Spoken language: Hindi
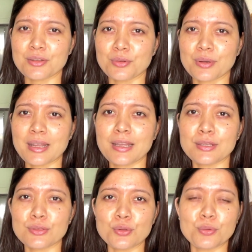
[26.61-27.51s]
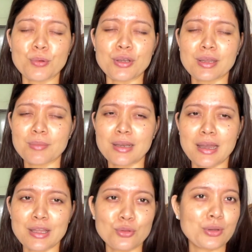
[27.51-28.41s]
दर्द हो रहा है तो मॉर्निंग में
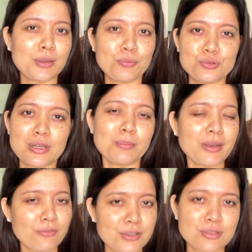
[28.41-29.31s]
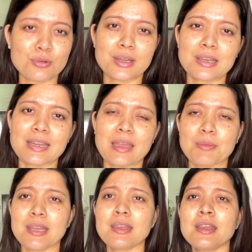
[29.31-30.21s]
नहा धो के पूछा ब्रेकफास्ट तो कर लिया
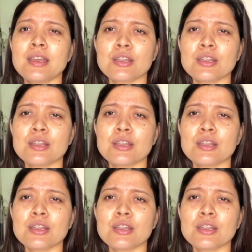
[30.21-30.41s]
है मैंने